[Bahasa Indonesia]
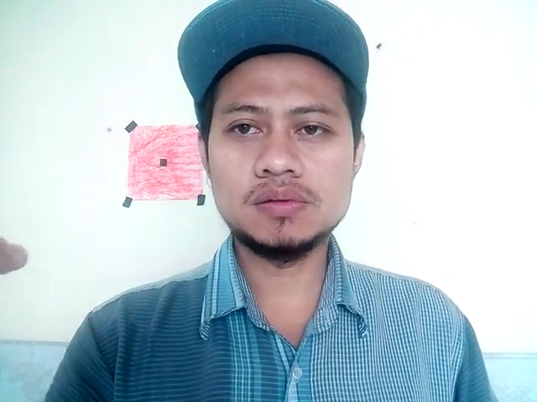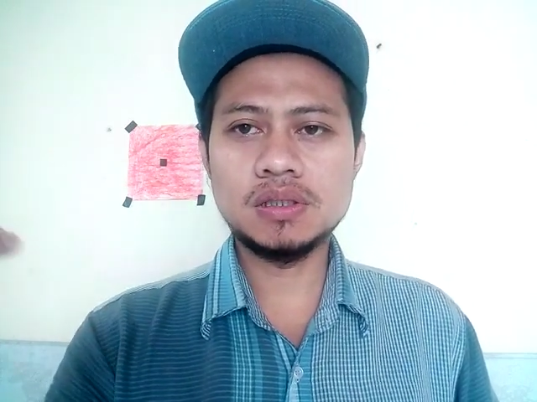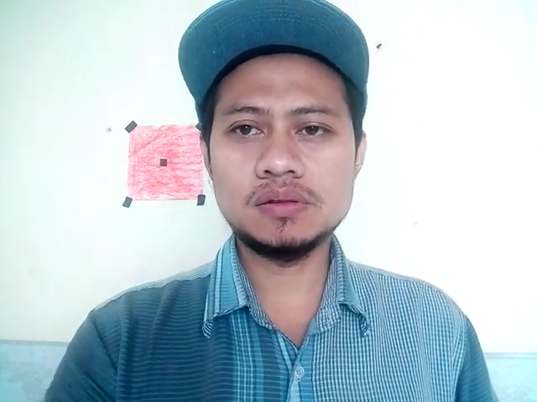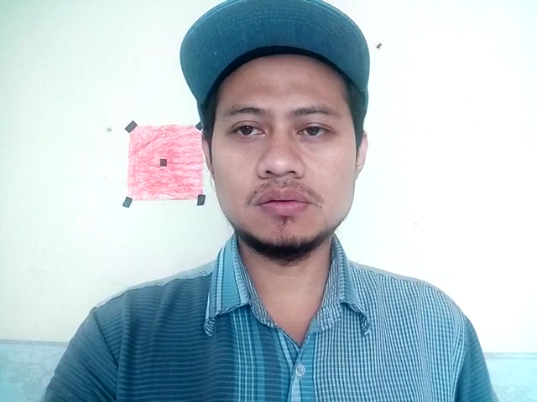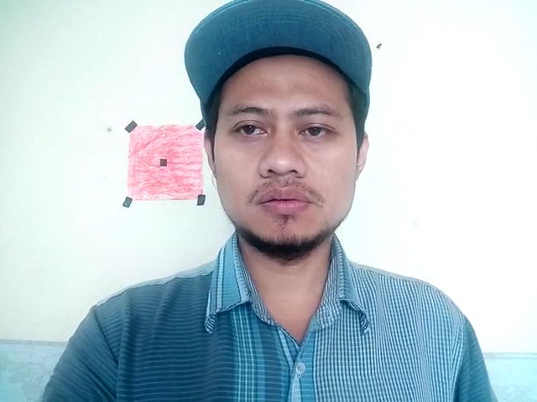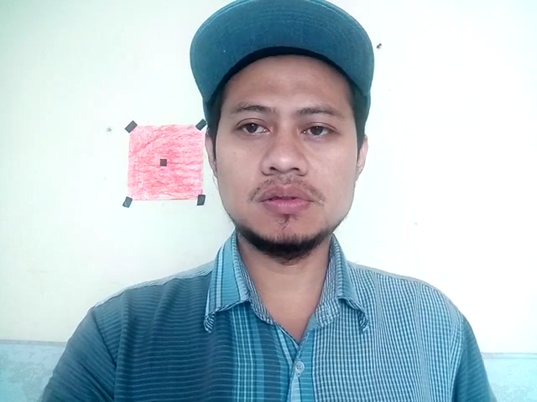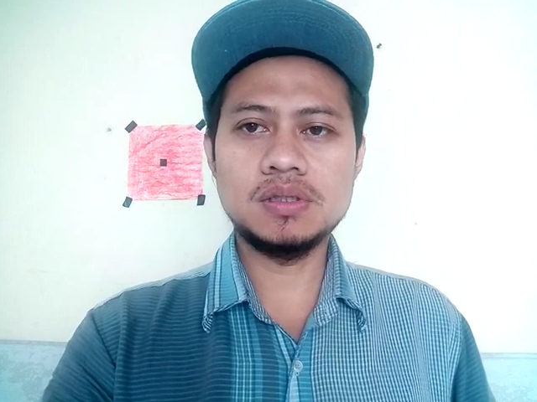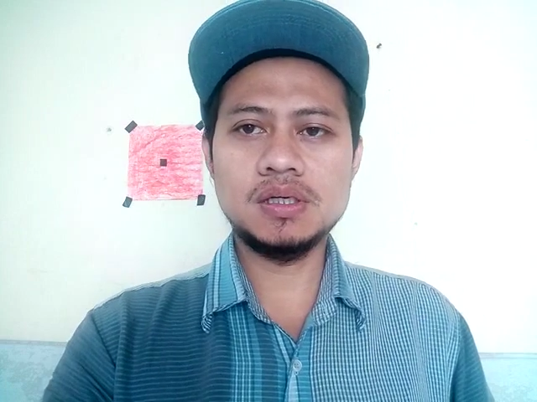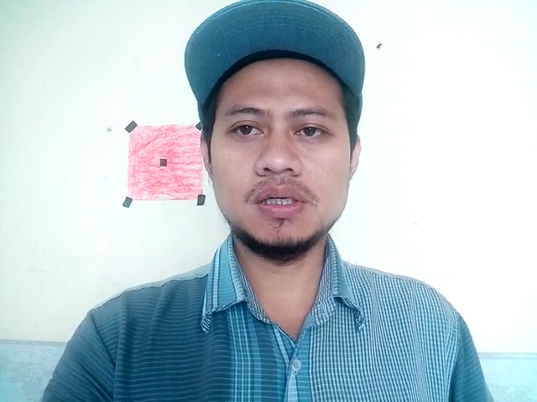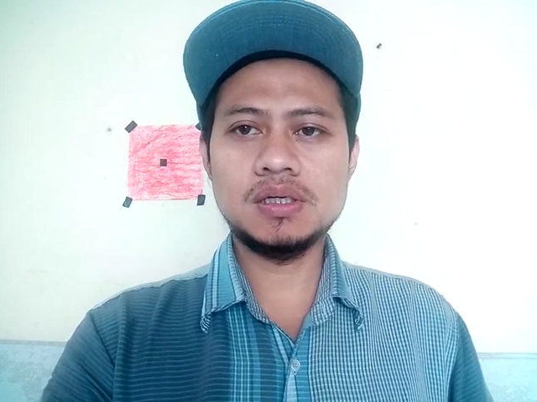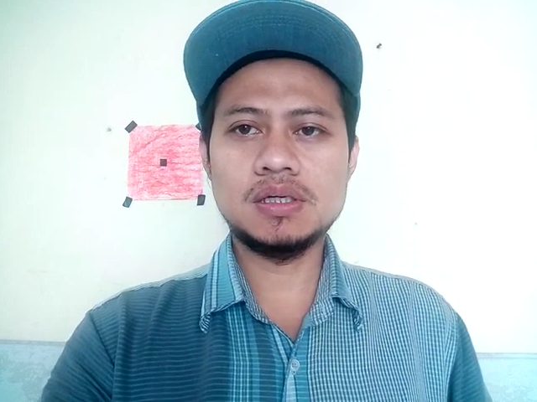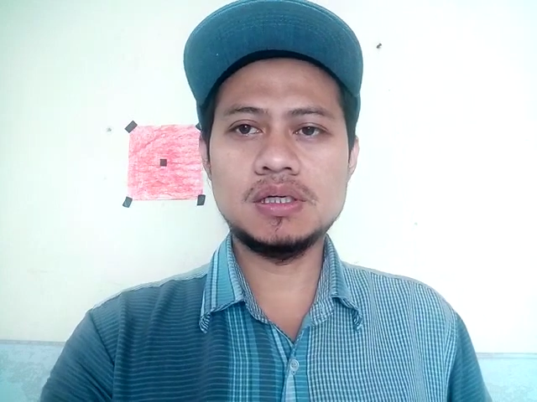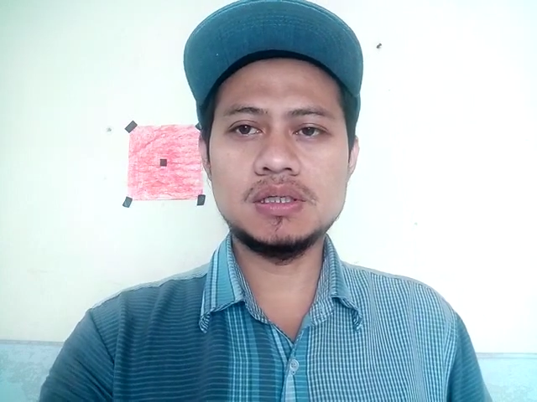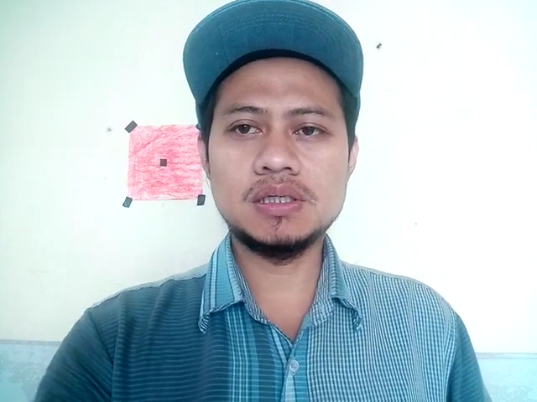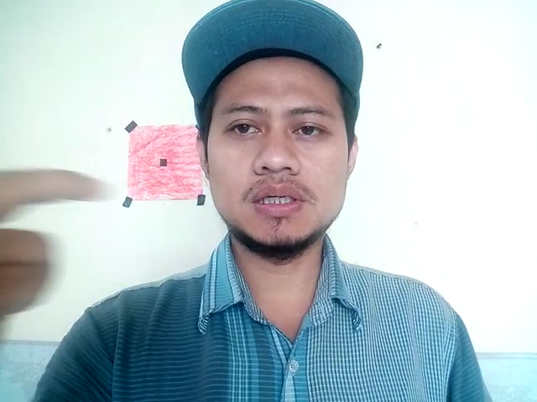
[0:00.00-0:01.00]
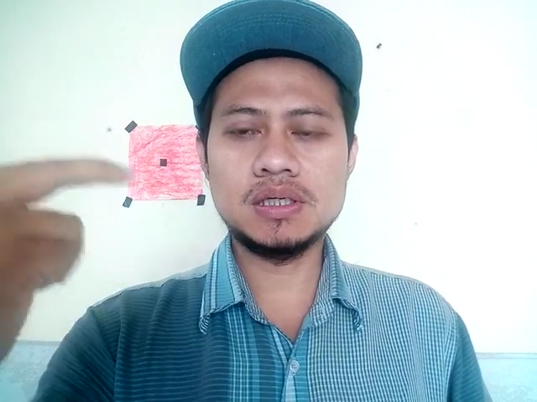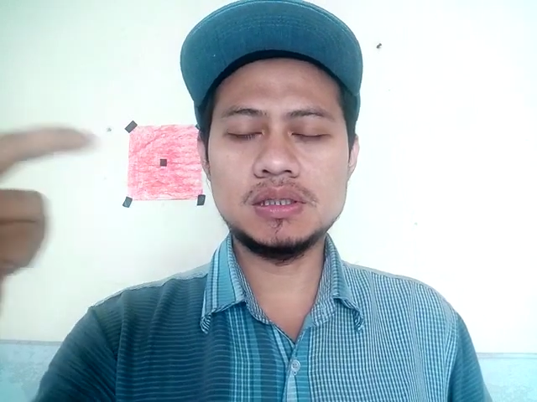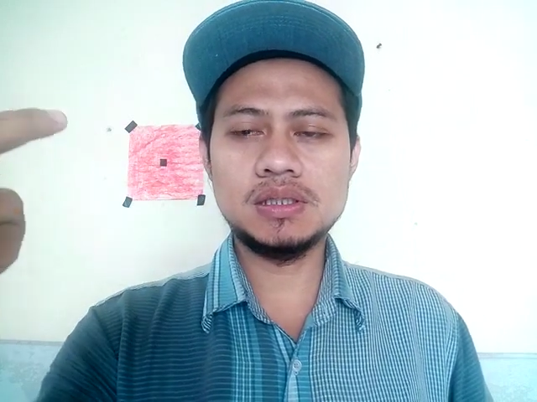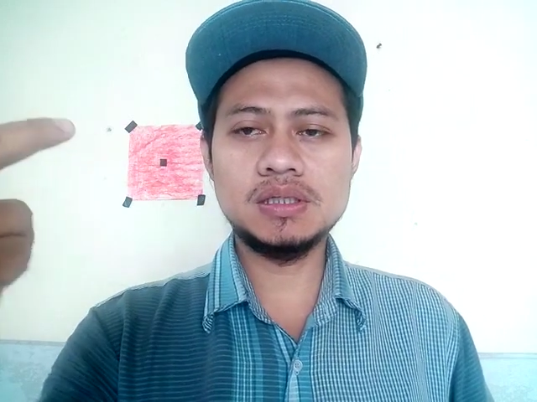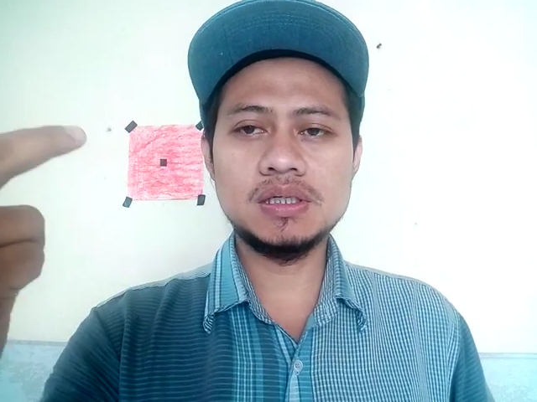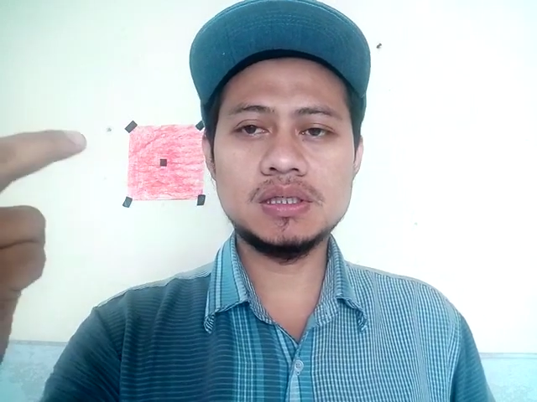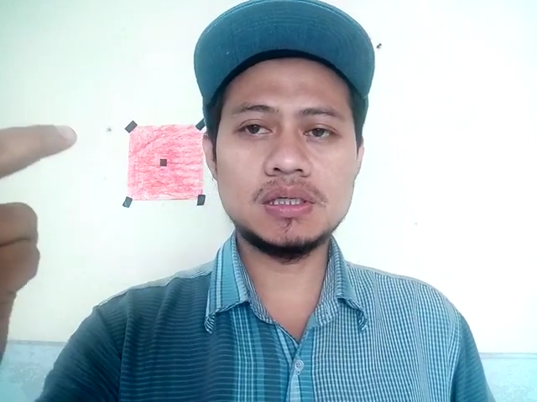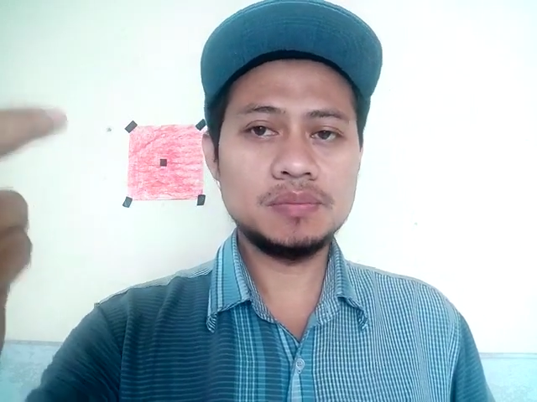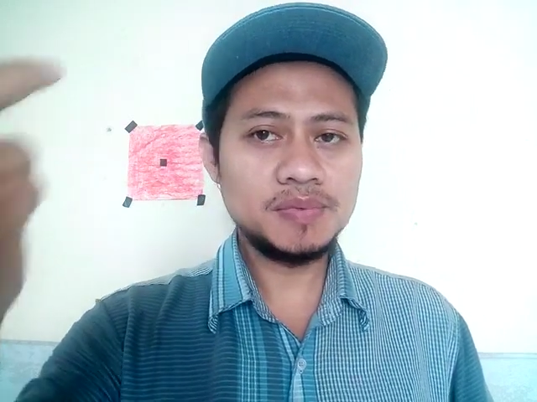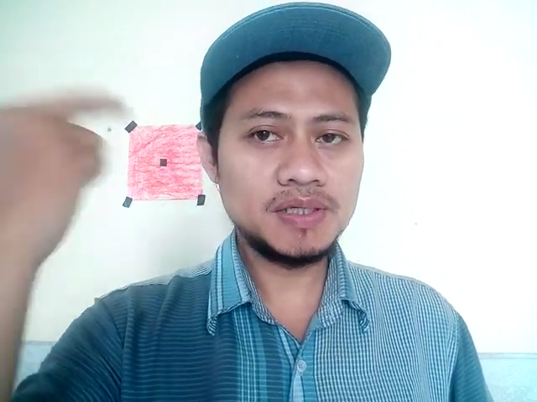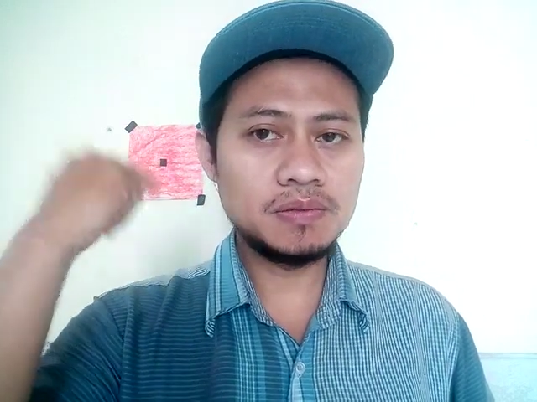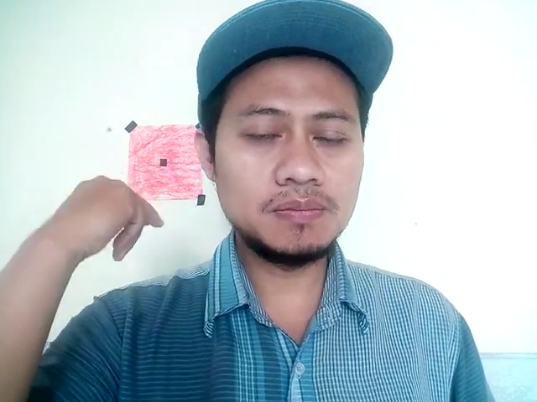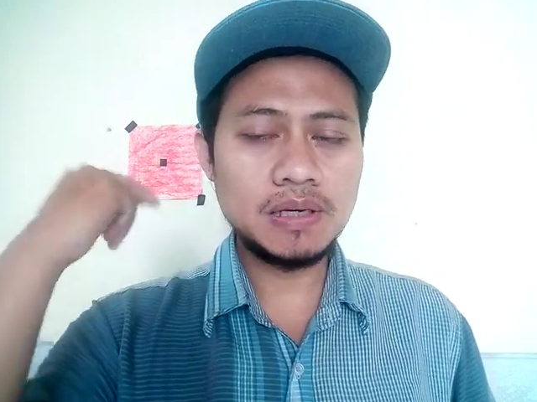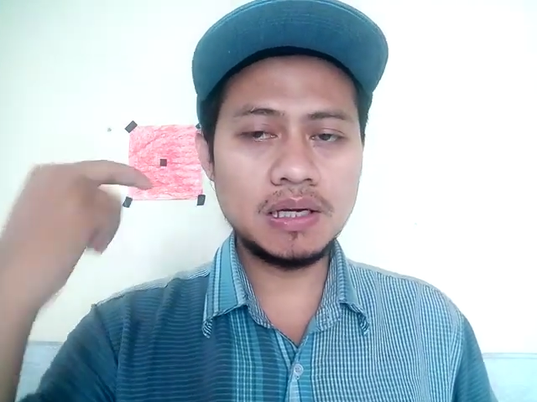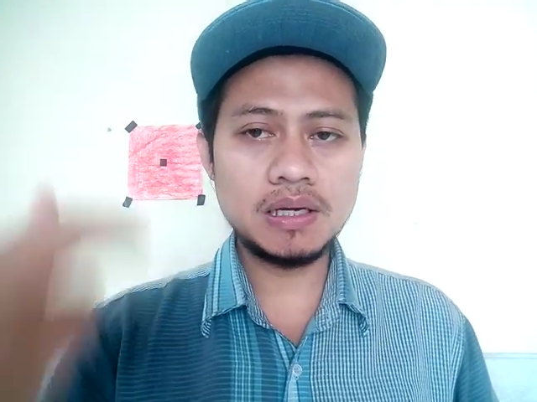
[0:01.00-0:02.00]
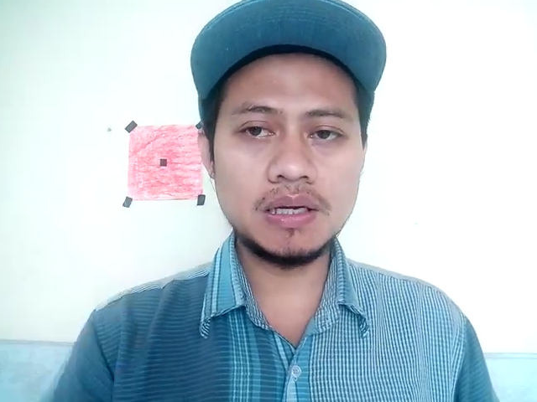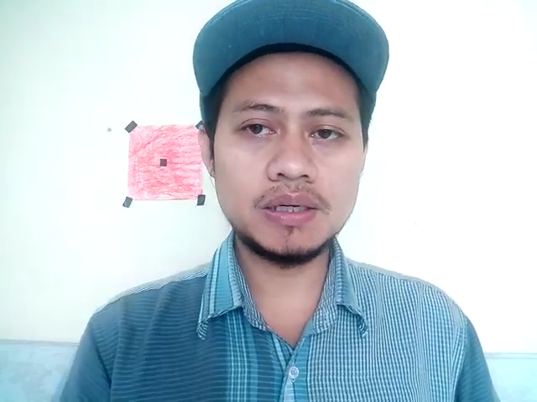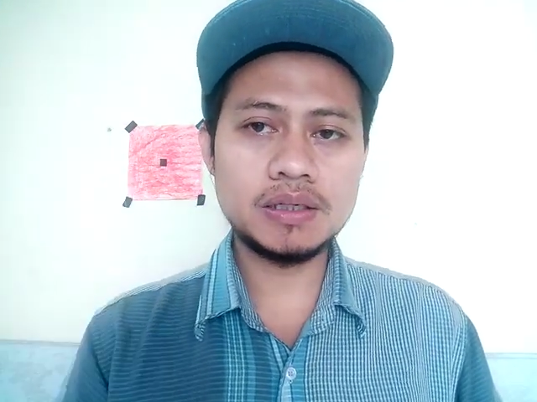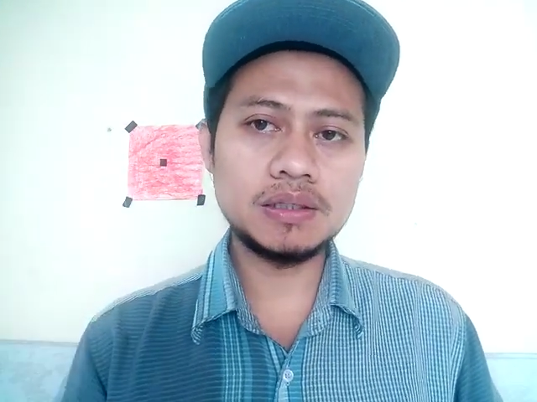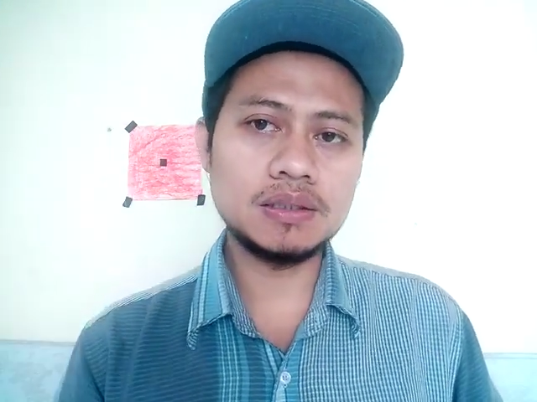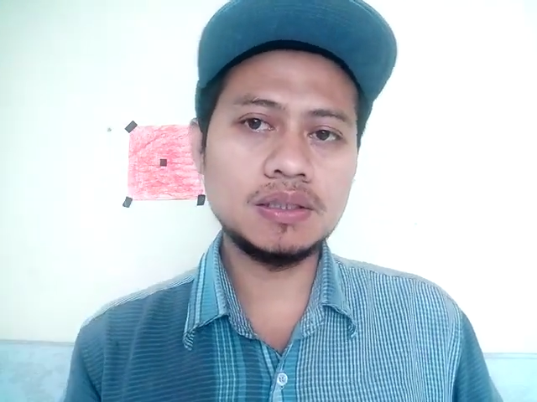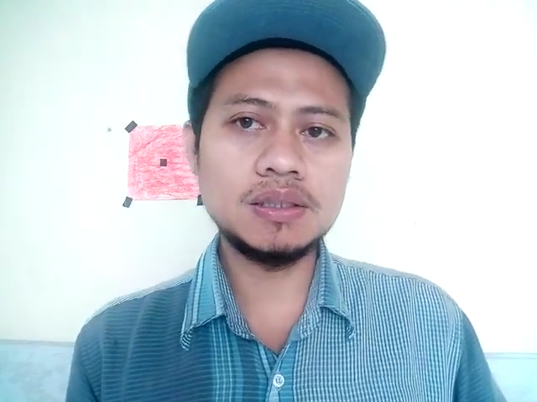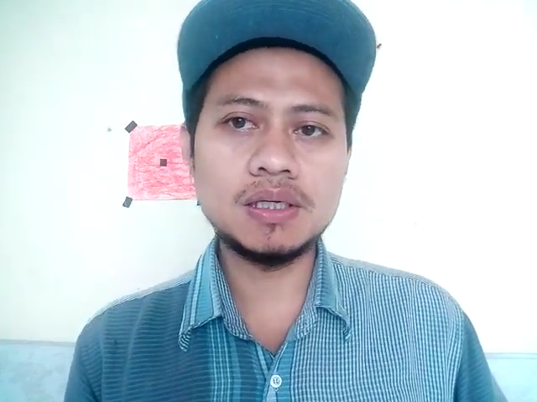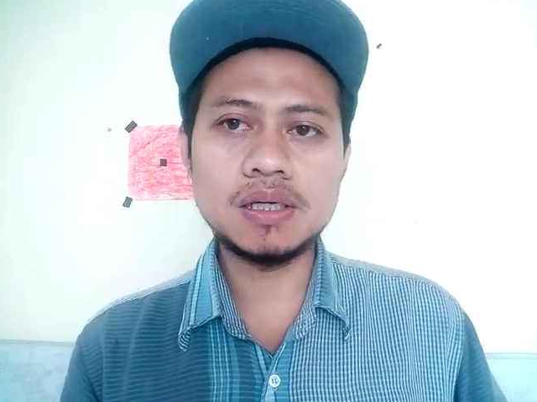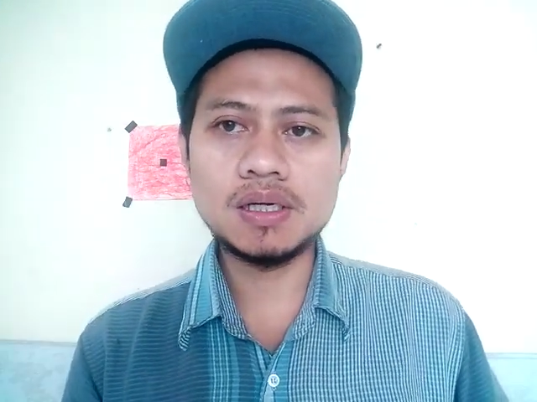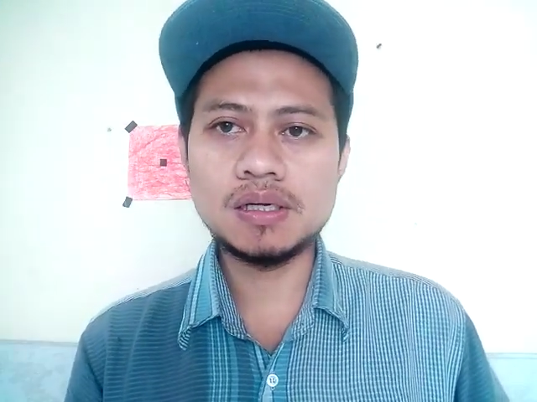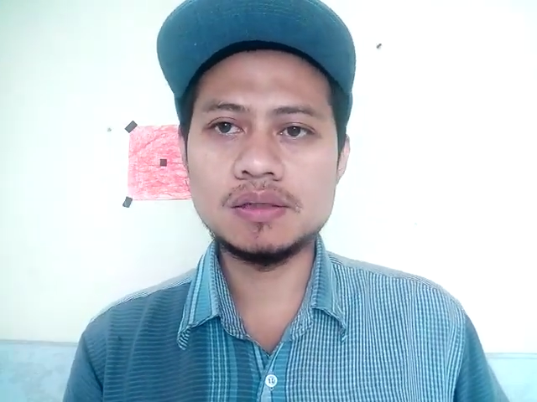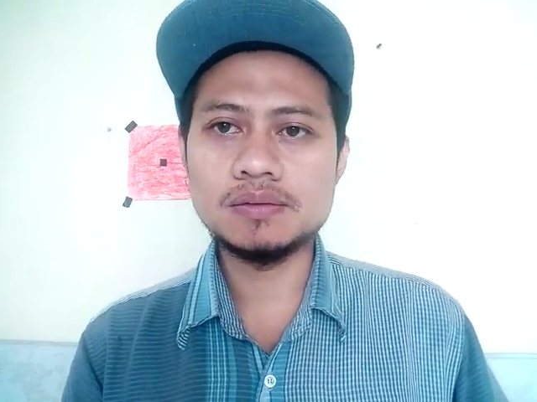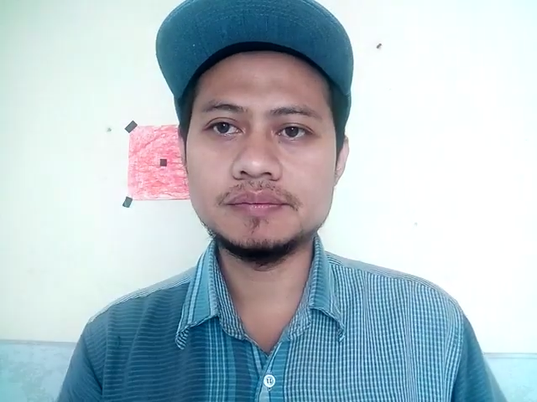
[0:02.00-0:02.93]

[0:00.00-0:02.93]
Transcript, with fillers: jatuhnya enggak di retina tapi di belakang retina